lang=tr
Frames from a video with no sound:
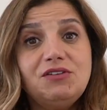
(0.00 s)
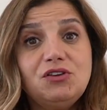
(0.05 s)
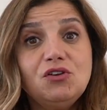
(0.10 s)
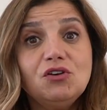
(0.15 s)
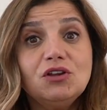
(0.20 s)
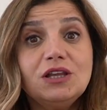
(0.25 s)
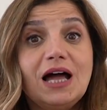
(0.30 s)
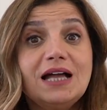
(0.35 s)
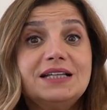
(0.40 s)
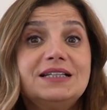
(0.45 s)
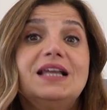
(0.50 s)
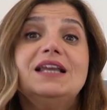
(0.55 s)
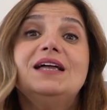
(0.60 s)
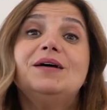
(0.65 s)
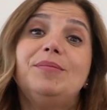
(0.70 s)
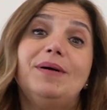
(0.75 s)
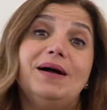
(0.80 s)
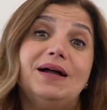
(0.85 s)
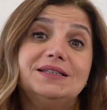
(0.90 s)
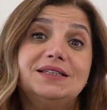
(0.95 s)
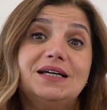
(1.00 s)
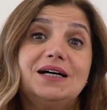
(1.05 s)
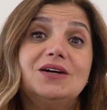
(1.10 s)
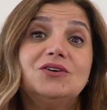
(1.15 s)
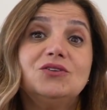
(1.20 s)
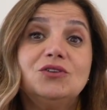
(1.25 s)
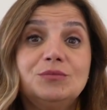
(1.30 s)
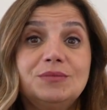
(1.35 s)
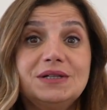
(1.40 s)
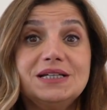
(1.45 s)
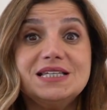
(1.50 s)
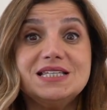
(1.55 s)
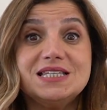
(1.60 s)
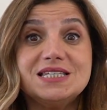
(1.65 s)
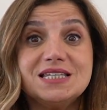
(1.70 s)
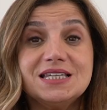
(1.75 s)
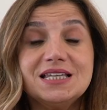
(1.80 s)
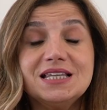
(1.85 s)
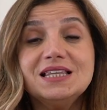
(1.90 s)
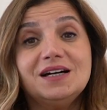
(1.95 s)
videolardan haberdar olmak
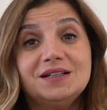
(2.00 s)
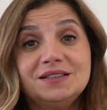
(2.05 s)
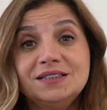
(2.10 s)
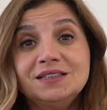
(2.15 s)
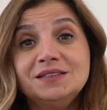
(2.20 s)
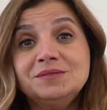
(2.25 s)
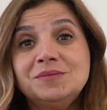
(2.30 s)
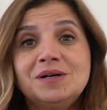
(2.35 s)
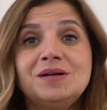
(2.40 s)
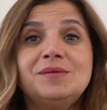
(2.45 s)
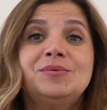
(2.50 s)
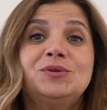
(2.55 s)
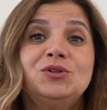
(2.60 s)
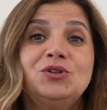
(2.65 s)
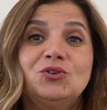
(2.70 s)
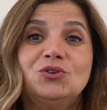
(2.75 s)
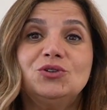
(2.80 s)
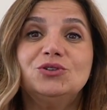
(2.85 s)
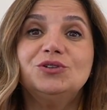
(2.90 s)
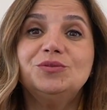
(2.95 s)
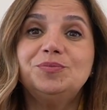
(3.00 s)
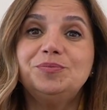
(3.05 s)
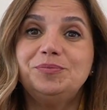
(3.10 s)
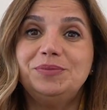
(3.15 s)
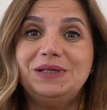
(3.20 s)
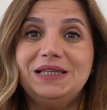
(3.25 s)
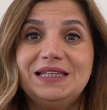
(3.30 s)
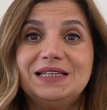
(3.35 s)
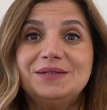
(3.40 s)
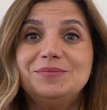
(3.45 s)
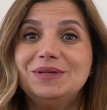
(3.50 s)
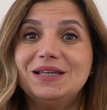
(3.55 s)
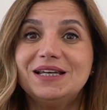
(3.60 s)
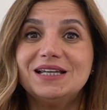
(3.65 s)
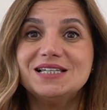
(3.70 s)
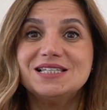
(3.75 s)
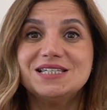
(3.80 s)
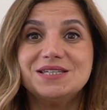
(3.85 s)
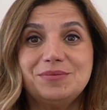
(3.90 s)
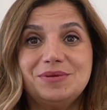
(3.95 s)
için kanalıma abone olup bildirimleri
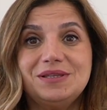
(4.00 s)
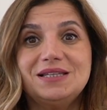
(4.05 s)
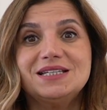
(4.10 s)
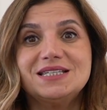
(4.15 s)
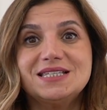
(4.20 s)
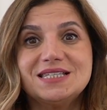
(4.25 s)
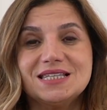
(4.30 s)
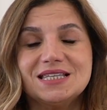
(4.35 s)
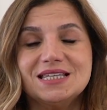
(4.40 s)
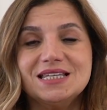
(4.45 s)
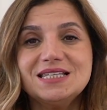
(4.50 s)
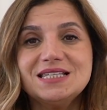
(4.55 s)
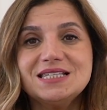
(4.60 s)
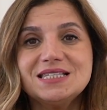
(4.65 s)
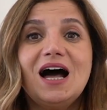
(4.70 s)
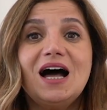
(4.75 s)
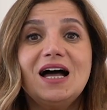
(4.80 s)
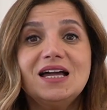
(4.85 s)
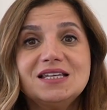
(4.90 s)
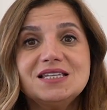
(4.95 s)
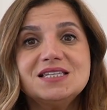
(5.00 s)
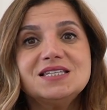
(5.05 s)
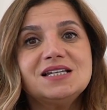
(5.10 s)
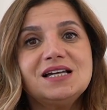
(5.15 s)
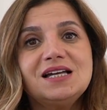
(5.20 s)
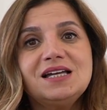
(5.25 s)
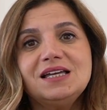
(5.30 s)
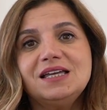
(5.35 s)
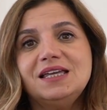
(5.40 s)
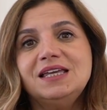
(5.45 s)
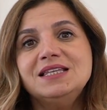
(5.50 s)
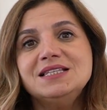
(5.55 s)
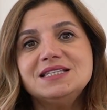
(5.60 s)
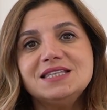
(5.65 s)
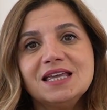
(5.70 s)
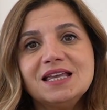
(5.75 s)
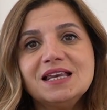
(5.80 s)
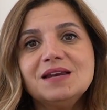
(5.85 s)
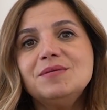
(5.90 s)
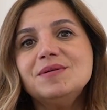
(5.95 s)
açabilirsiniz. Ayrıca
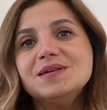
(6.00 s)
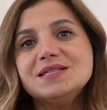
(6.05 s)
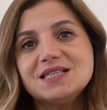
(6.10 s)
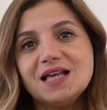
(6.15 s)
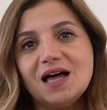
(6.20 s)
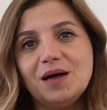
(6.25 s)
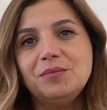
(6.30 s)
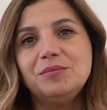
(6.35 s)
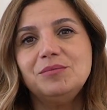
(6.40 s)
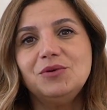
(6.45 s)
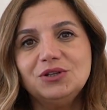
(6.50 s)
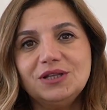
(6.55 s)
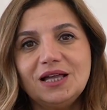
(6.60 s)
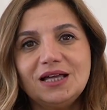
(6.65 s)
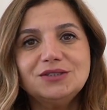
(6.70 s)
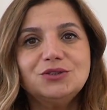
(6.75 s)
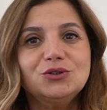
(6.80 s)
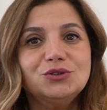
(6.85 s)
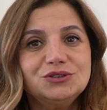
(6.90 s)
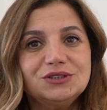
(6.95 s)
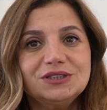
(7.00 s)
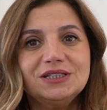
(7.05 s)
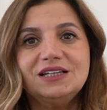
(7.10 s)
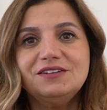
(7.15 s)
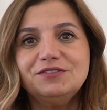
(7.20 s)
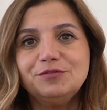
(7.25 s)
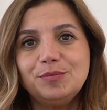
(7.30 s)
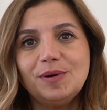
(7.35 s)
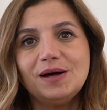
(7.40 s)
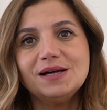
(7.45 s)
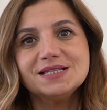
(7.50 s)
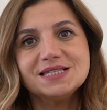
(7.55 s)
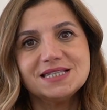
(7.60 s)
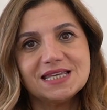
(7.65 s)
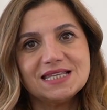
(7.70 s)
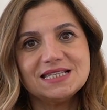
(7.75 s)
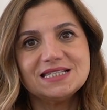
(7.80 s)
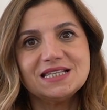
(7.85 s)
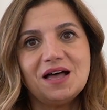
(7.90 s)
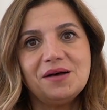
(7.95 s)
Instagram hesabım olan Doktor Elif Pasta
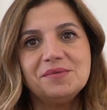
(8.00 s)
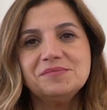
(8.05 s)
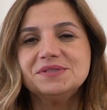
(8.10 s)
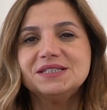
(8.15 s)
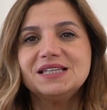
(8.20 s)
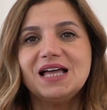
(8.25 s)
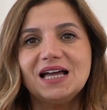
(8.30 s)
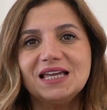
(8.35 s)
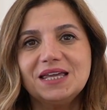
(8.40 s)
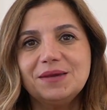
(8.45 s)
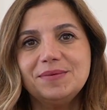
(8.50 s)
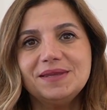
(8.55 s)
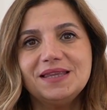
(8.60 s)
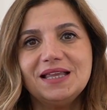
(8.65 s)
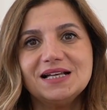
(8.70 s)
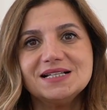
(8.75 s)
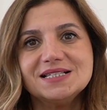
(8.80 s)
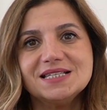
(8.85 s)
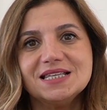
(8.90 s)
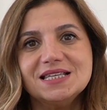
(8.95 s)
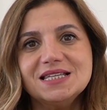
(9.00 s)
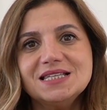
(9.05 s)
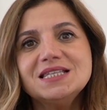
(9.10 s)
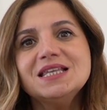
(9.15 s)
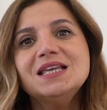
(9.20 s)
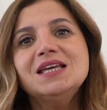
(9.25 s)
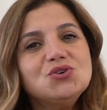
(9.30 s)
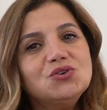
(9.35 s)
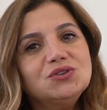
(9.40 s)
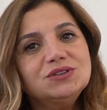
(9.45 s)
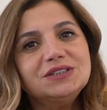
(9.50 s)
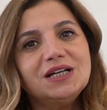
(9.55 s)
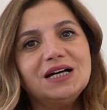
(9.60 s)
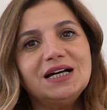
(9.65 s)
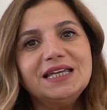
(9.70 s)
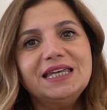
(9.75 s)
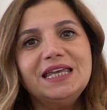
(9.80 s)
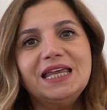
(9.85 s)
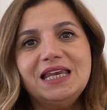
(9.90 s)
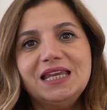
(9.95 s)
hesabımı takip ederseniz çok daha
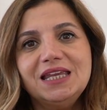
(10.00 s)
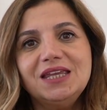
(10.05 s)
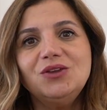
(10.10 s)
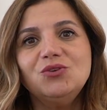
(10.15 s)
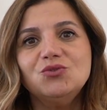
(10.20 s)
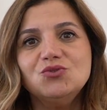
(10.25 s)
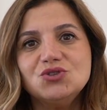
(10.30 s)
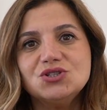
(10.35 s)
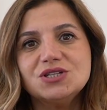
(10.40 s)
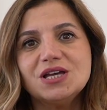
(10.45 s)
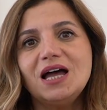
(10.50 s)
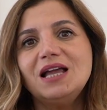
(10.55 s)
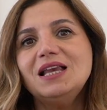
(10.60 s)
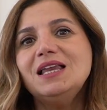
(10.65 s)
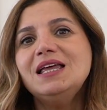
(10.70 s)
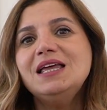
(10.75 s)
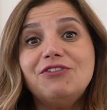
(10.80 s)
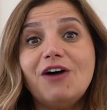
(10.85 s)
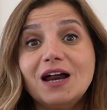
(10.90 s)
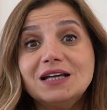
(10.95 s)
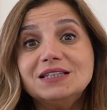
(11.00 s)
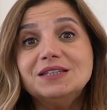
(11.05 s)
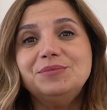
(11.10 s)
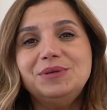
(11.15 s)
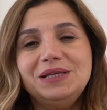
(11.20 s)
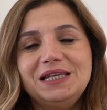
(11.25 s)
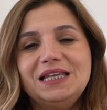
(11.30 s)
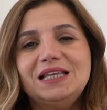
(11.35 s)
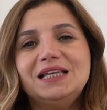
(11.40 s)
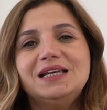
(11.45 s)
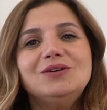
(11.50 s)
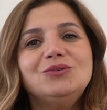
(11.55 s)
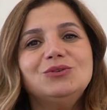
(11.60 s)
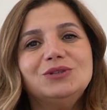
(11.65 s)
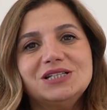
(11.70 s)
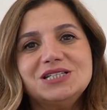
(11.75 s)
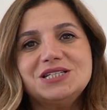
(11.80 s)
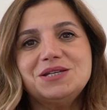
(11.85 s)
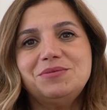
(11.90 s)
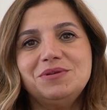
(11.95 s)
yeni, güncel, farklı bilgilere
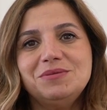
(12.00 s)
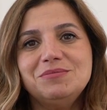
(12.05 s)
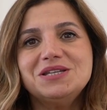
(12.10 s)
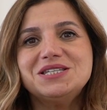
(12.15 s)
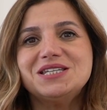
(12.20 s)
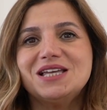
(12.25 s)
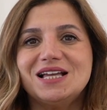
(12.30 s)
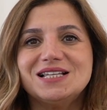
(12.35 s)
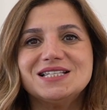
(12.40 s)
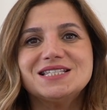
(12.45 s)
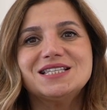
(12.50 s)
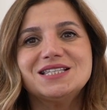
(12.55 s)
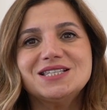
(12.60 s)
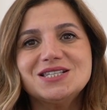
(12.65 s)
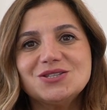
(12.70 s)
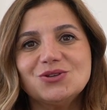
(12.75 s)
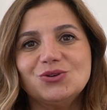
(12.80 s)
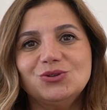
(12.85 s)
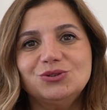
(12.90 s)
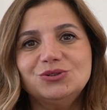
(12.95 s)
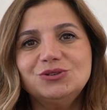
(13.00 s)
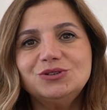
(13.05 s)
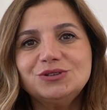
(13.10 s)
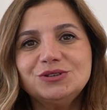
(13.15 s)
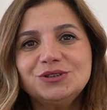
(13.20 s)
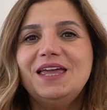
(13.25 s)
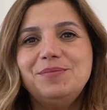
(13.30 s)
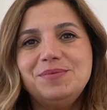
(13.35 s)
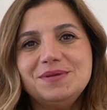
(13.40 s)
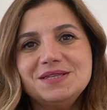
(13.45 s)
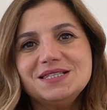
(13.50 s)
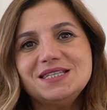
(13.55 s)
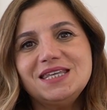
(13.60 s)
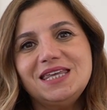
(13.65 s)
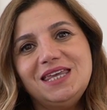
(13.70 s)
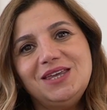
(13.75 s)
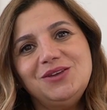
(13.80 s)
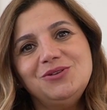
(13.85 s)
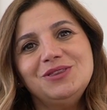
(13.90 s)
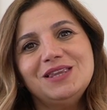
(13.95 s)
ulaşabilme şansınız olur. Hepinize
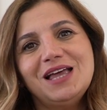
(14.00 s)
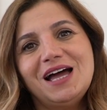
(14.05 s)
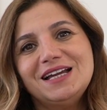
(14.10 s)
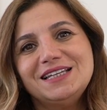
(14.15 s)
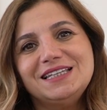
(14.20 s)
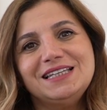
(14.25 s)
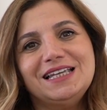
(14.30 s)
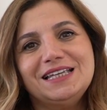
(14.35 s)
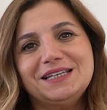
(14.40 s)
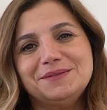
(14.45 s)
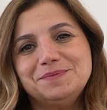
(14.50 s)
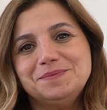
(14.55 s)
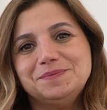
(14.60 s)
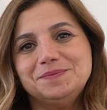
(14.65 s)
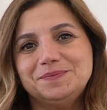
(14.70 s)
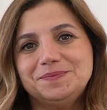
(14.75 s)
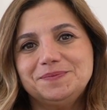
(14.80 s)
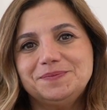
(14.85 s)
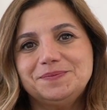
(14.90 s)
iyi günler dilerim.